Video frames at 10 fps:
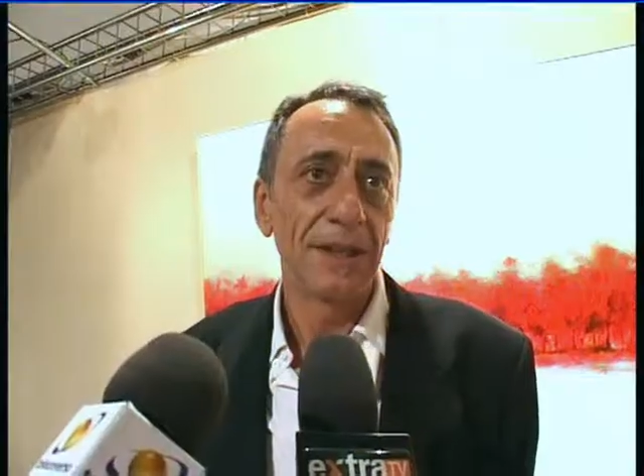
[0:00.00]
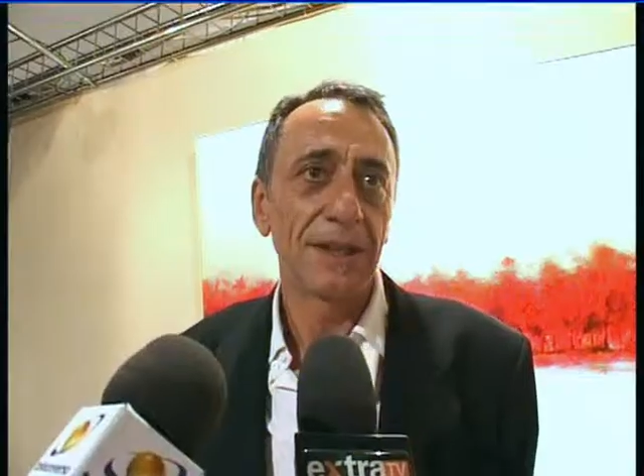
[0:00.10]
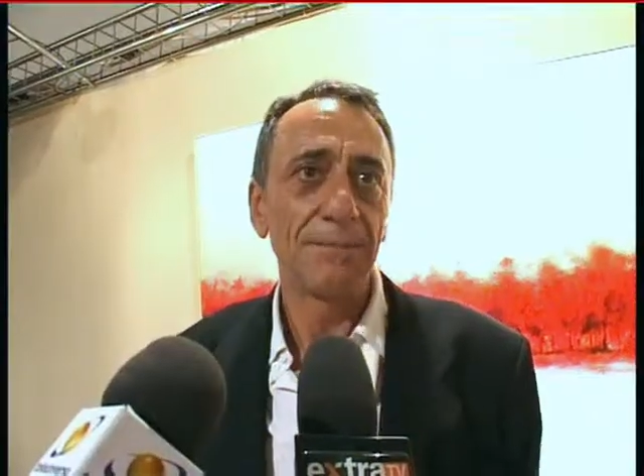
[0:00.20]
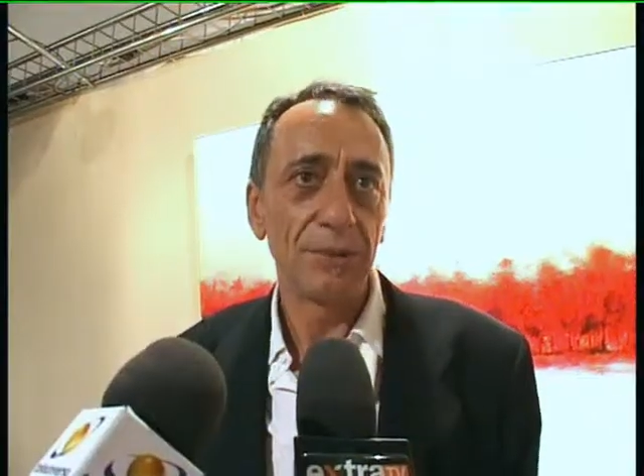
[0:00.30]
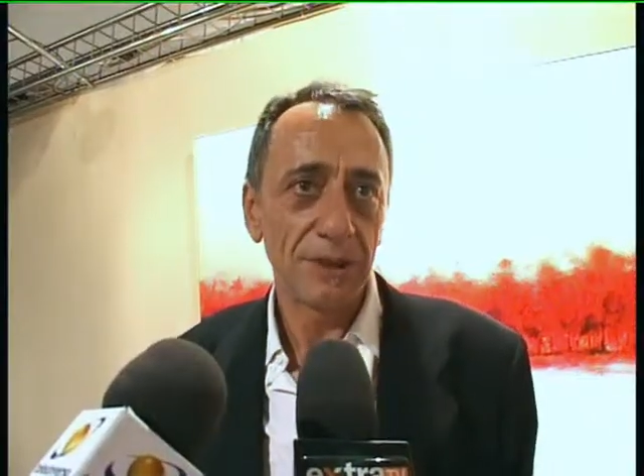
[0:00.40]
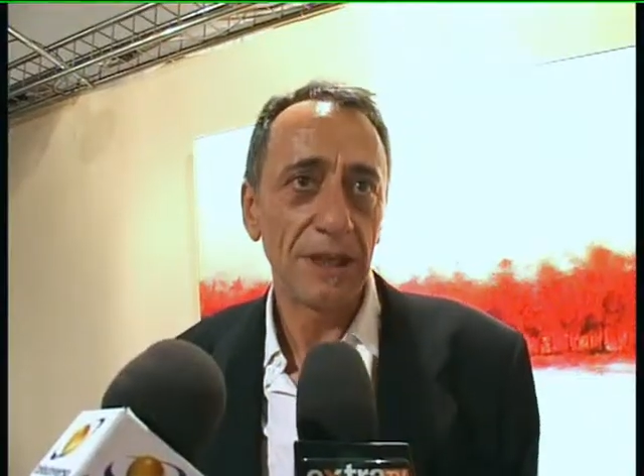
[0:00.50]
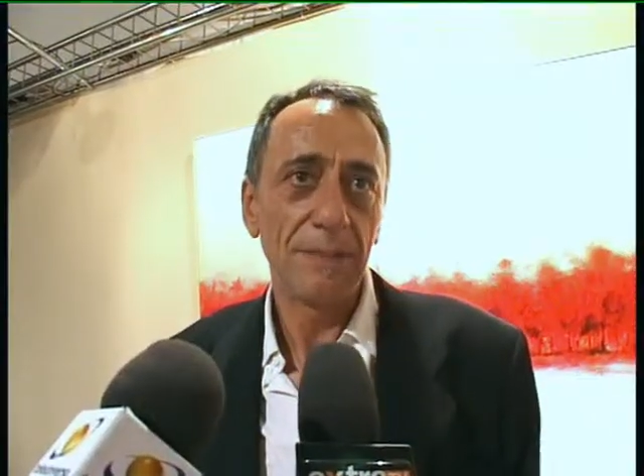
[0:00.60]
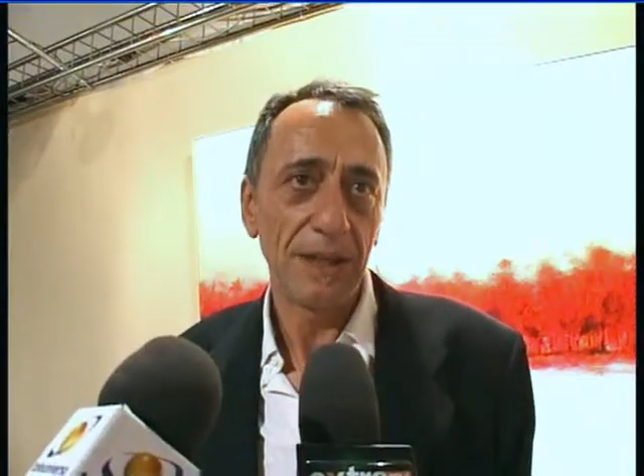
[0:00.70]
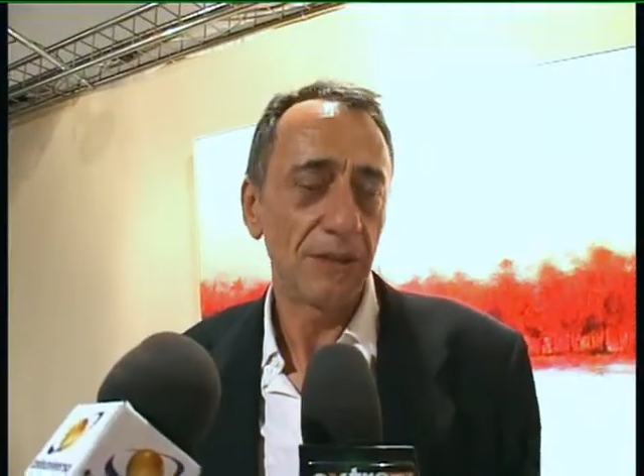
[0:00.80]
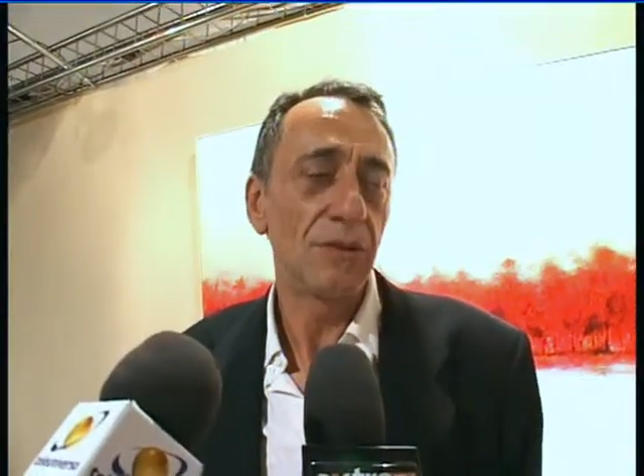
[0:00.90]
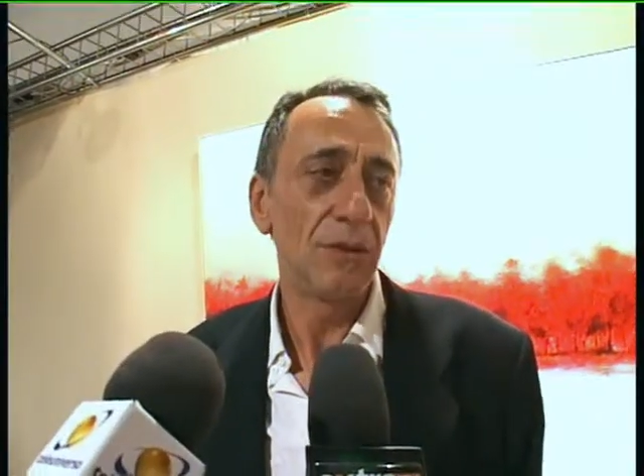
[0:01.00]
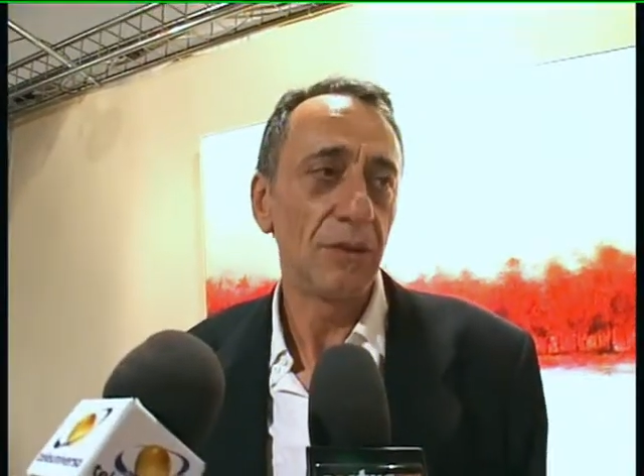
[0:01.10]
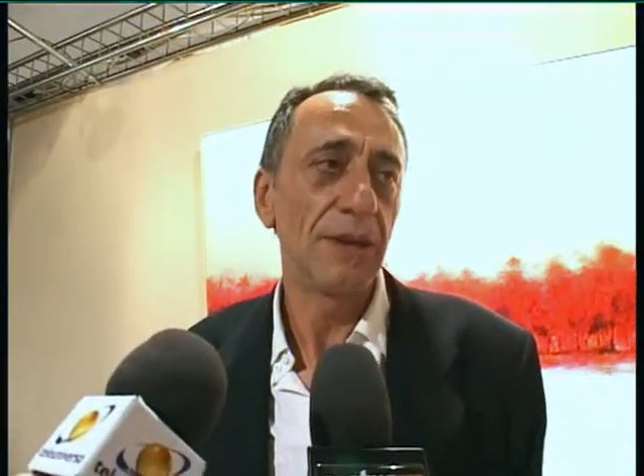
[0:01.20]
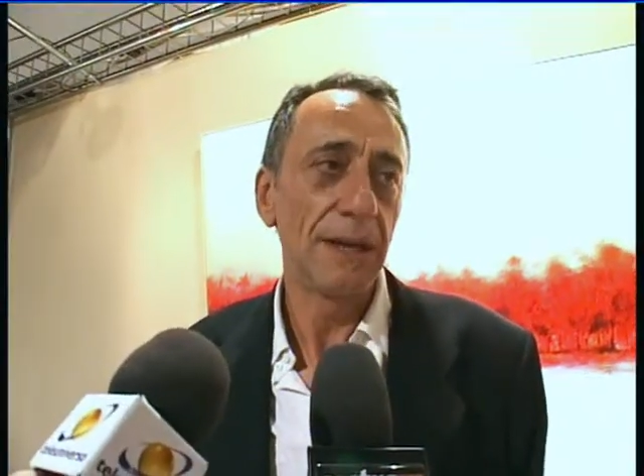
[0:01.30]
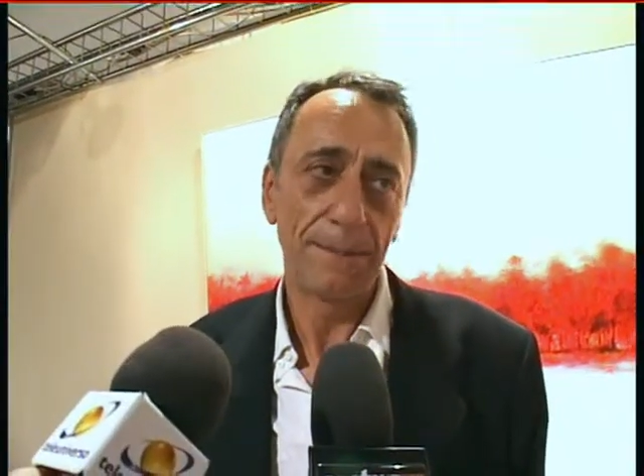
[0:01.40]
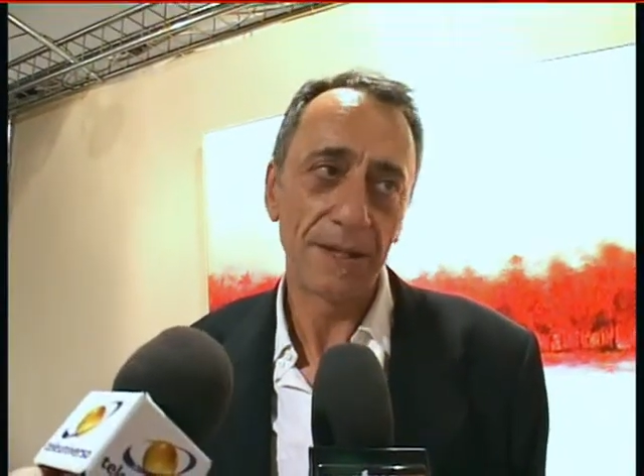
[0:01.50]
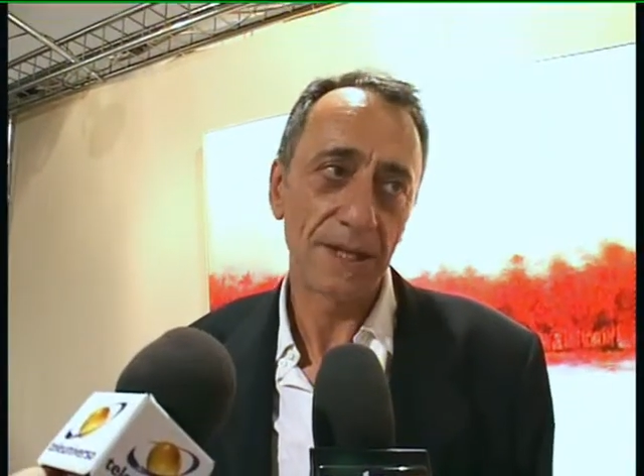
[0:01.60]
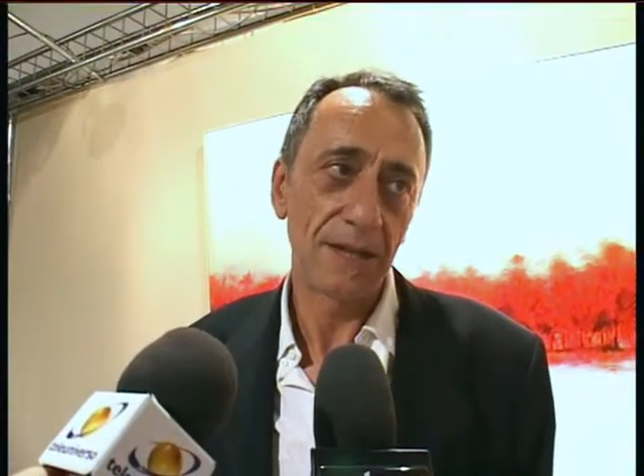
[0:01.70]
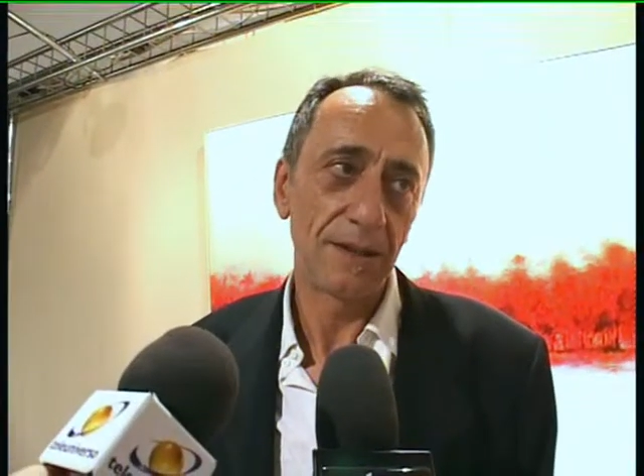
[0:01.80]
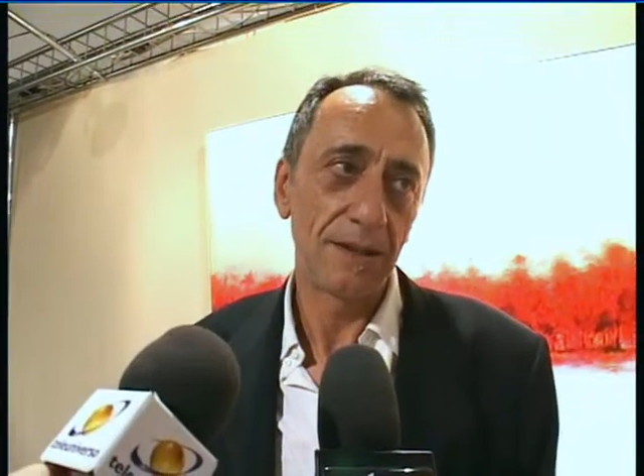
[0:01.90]
rapportarmi anche a quello che è il
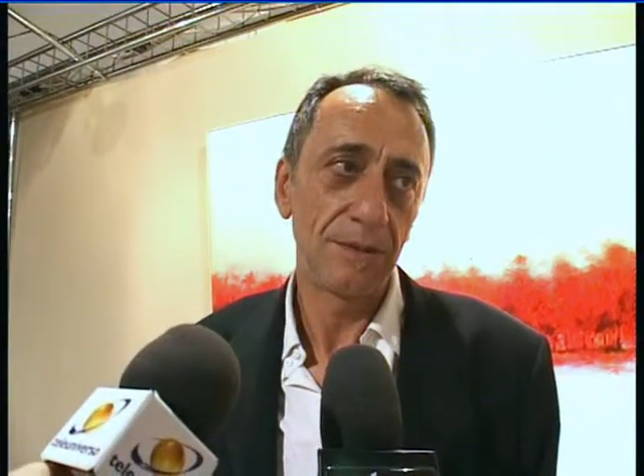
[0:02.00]
presente,